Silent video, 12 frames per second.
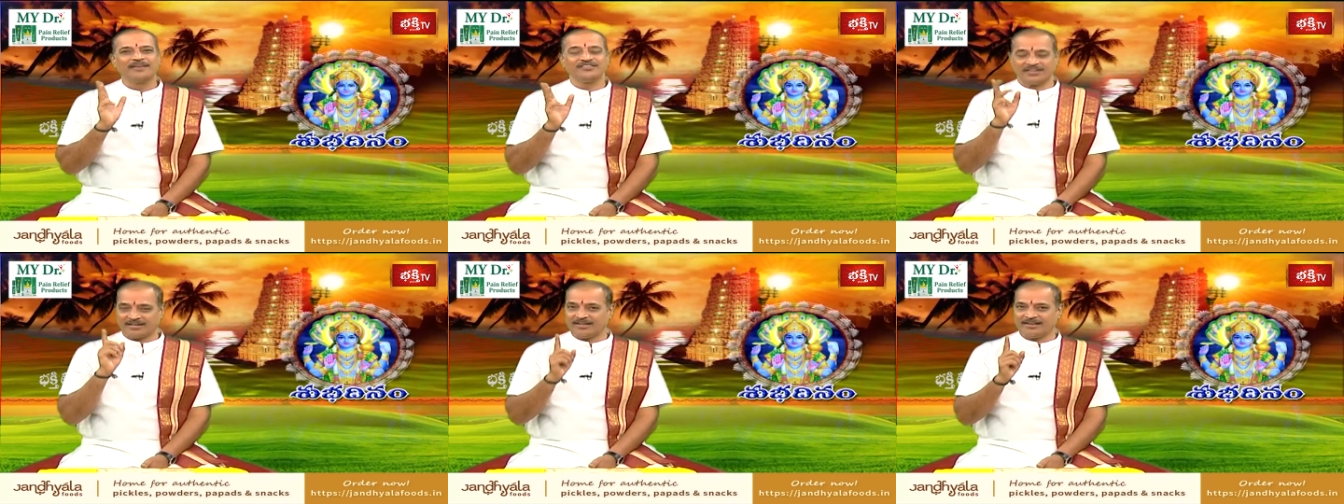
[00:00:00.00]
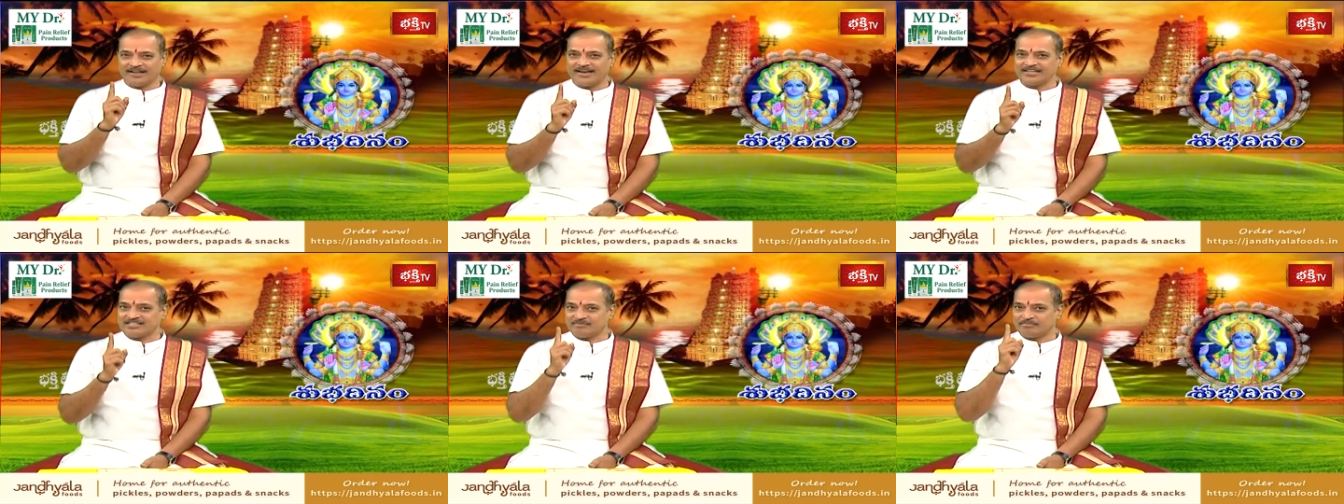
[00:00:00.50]

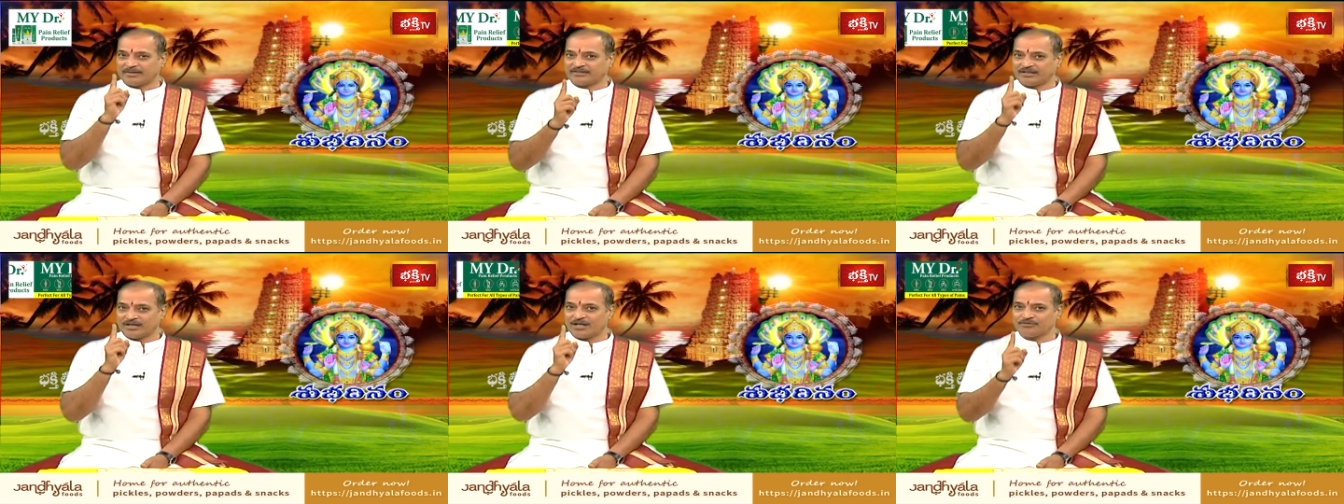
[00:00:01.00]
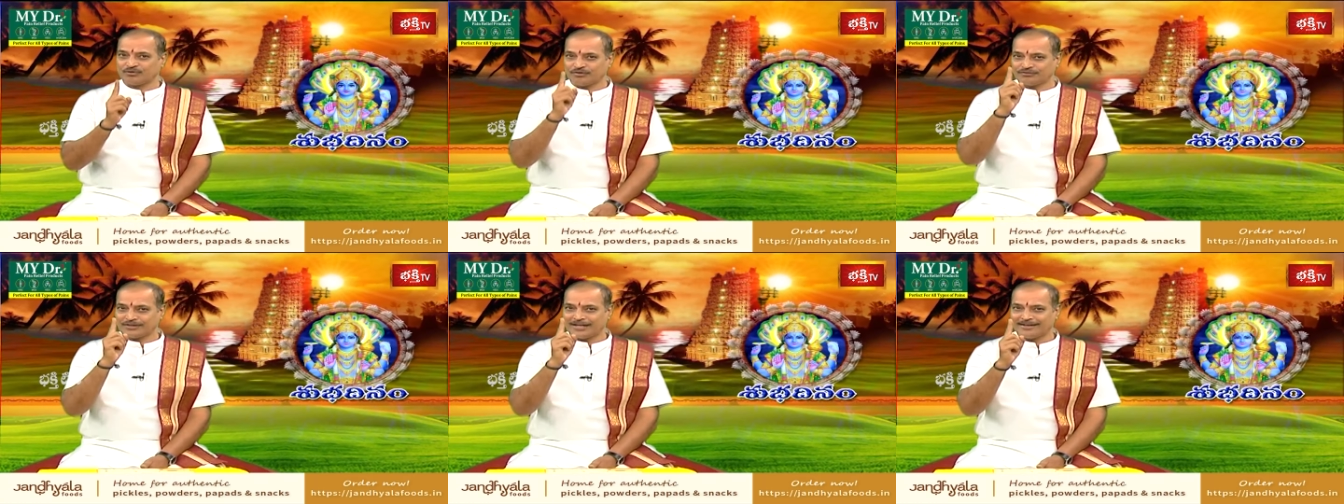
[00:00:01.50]
శరీరానికి మట్టి రాచుకొని
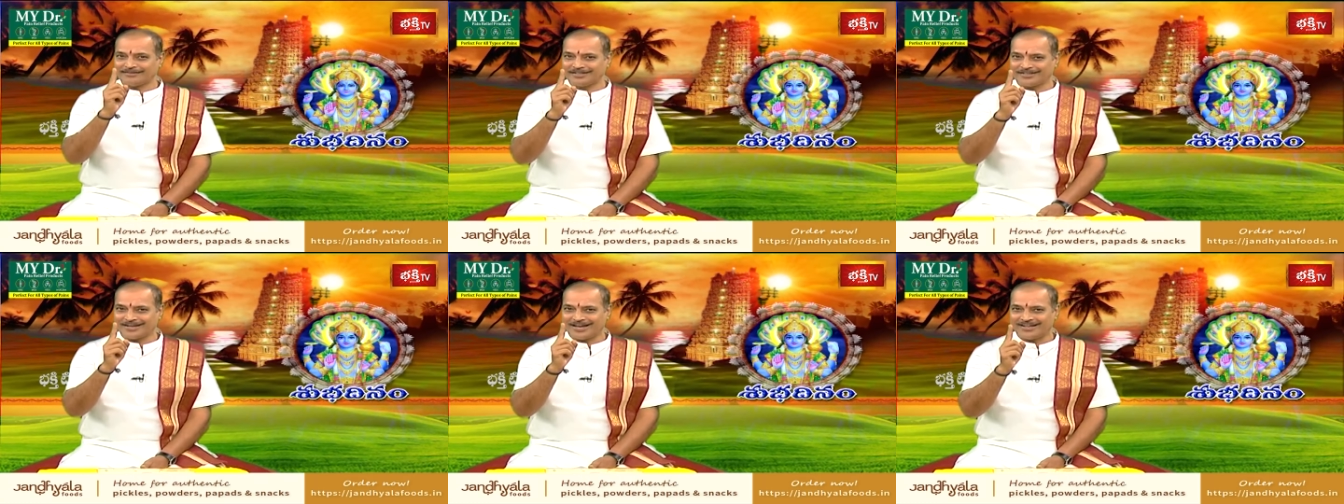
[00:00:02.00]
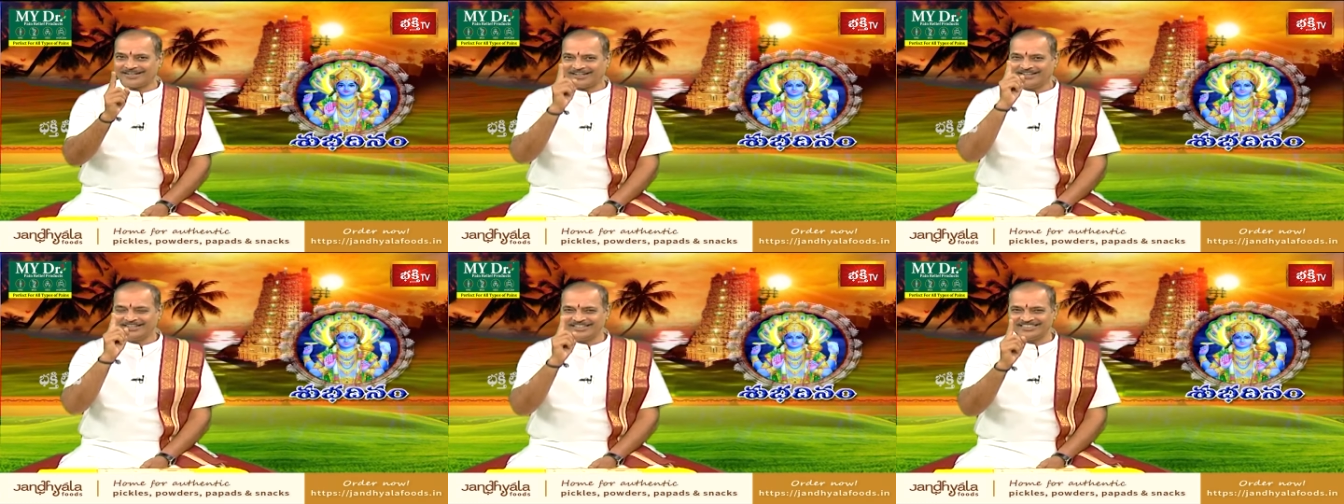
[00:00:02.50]
స్నానం చేయాలి
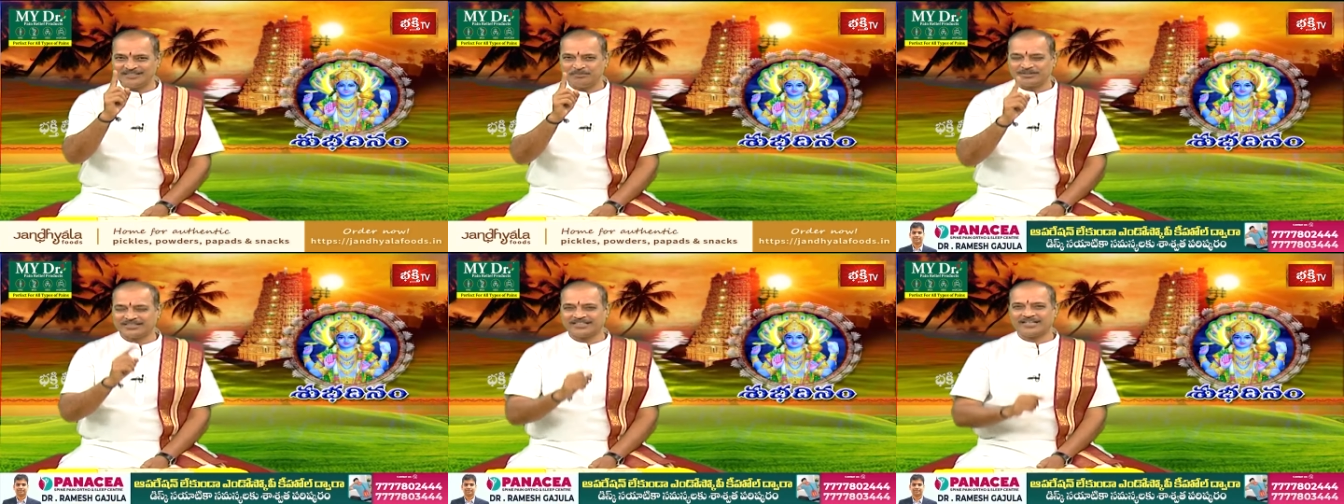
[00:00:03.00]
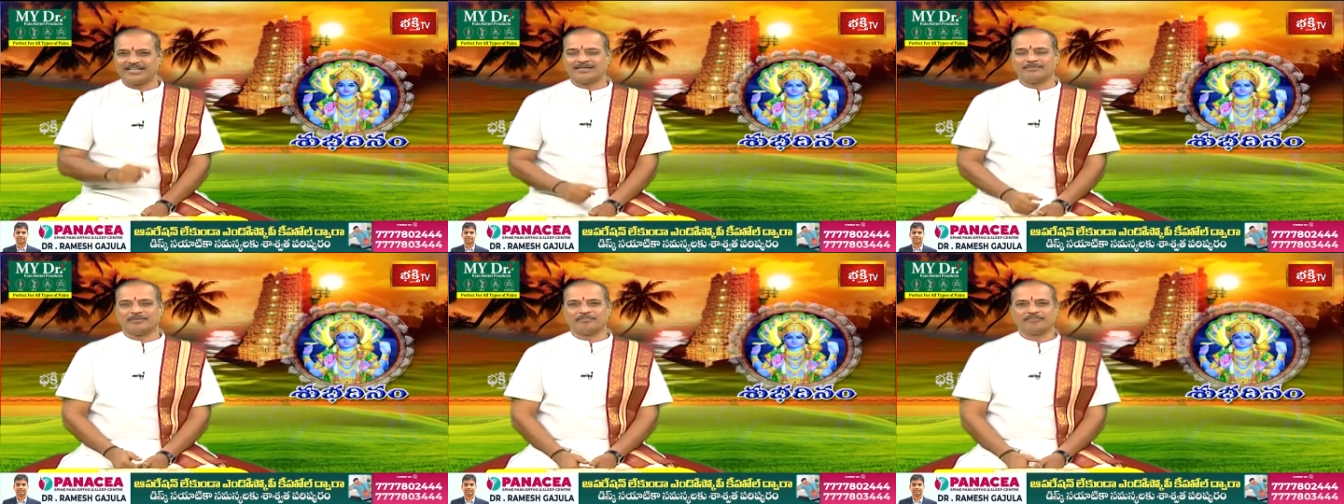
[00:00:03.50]
ఇది మొదటి
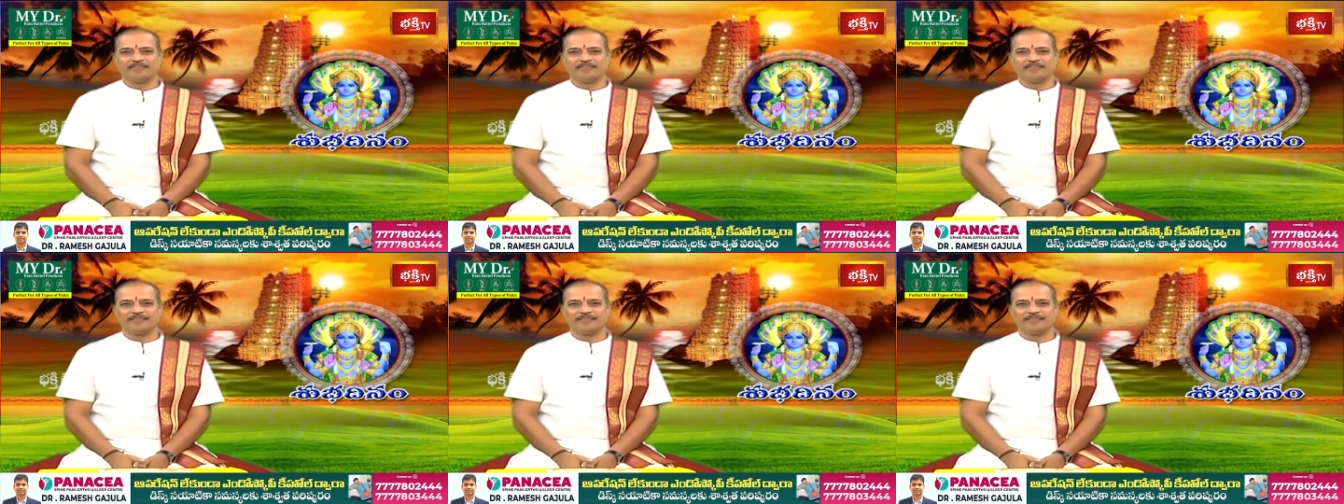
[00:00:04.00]
నియమం